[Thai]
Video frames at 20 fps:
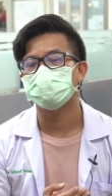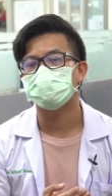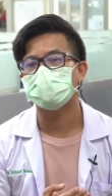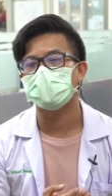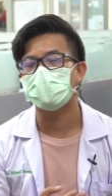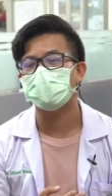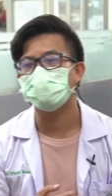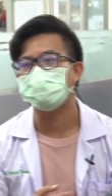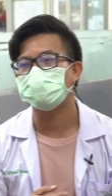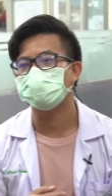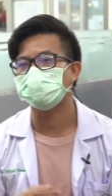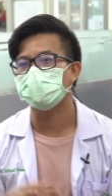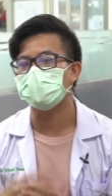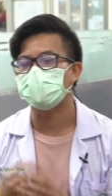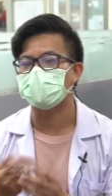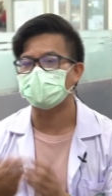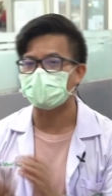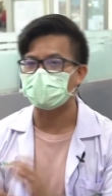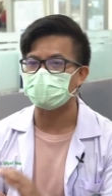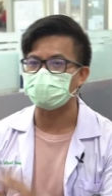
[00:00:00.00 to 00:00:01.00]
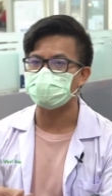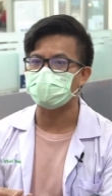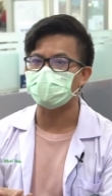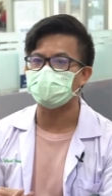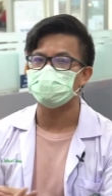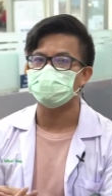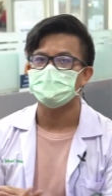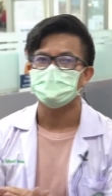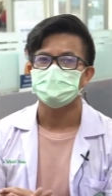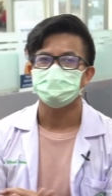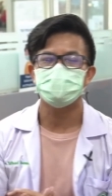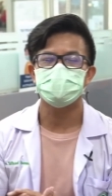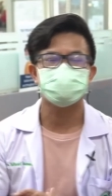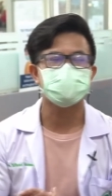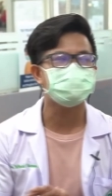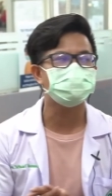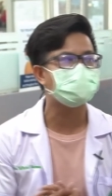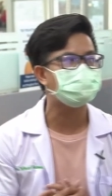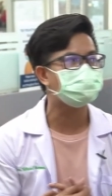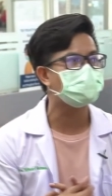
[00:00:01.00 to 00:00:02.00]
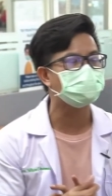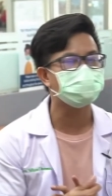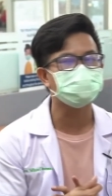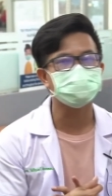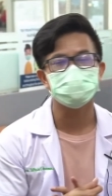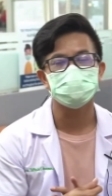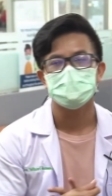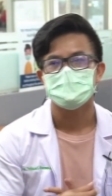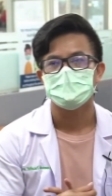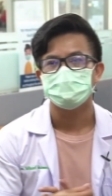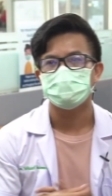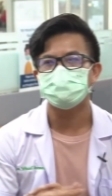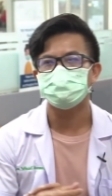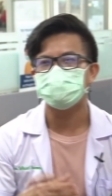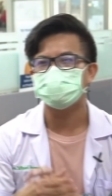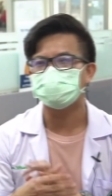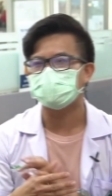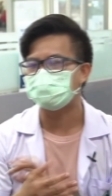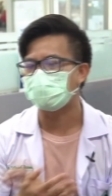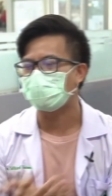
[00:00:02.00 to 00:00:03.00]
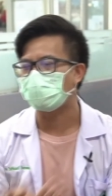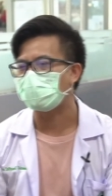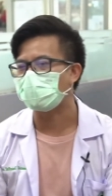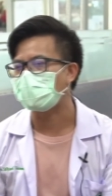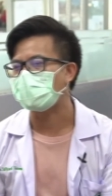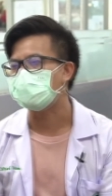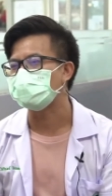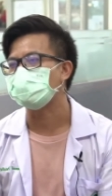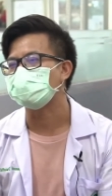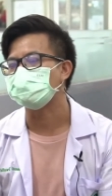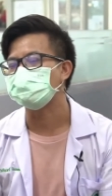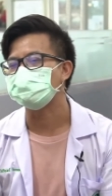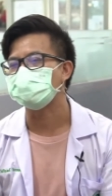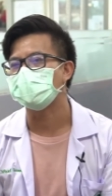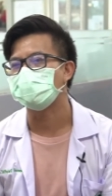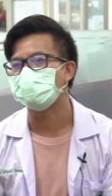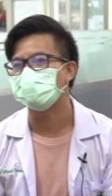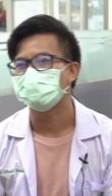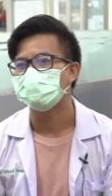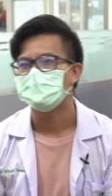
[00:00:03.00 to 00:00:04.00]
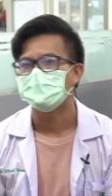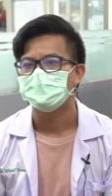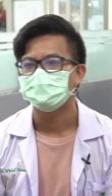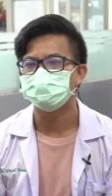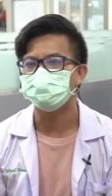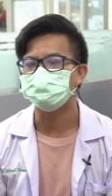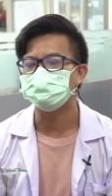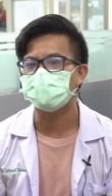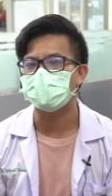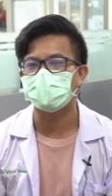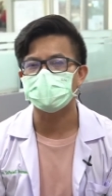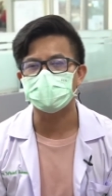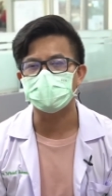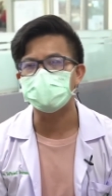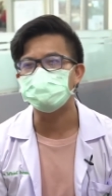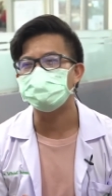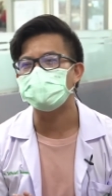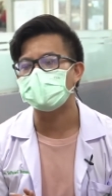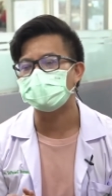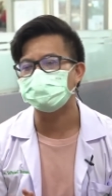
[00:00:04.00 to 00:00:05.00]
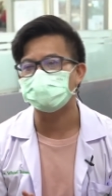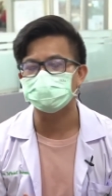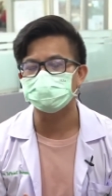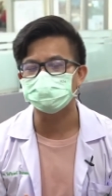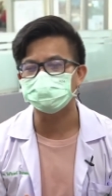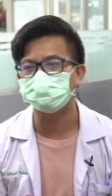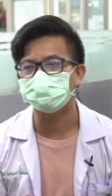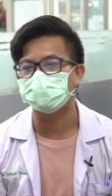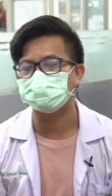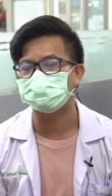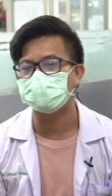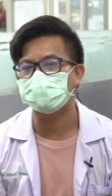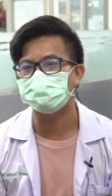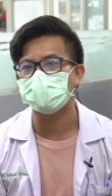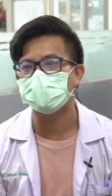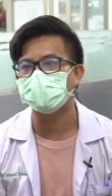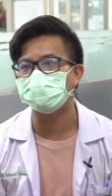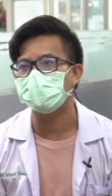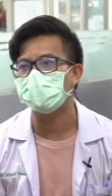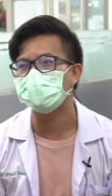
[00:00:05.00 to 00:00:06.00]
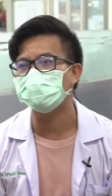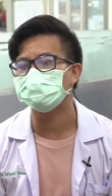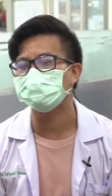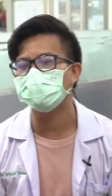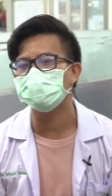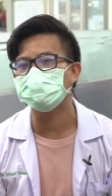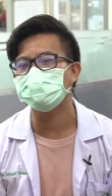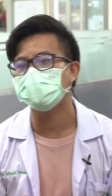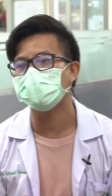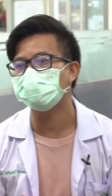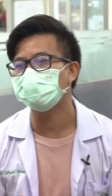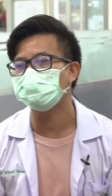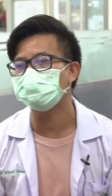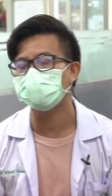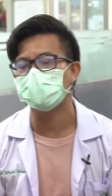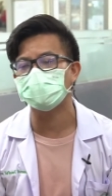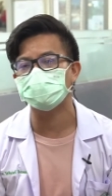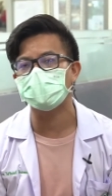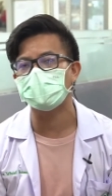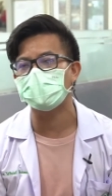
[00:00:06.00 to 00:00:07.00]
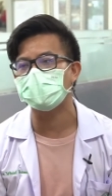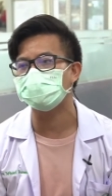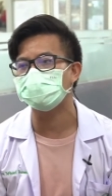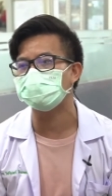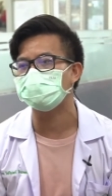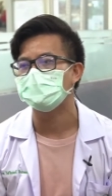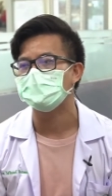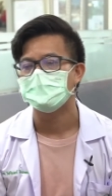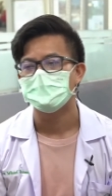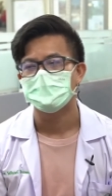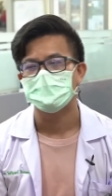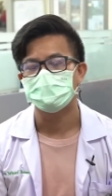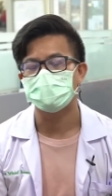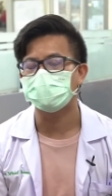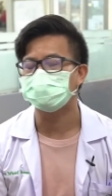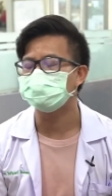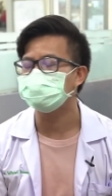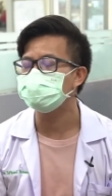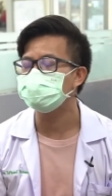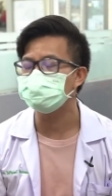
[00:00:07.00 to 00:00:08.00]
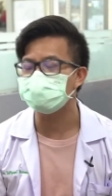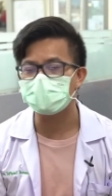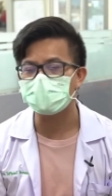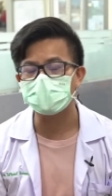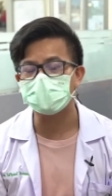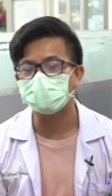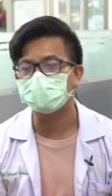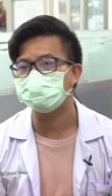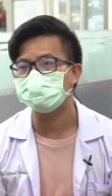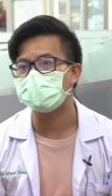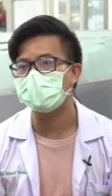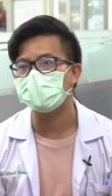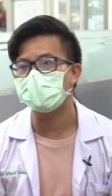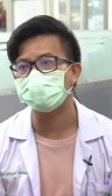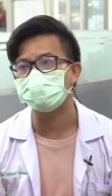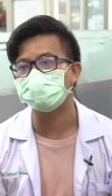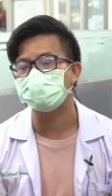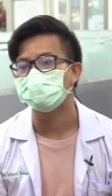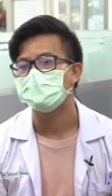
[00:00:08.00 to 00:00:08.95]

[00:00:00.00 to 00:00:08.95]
เราประสบเหตุการณ์อย่างเงี้ยไม่ใช่ว่ามันมันมีแต่ผลร้ายอย่างเดียว ทุกอย่างเข้ามามันมันทำให้เราได้ได้เรียนรู้ทางด้านด้านที่แย่แล้วก็ด้าน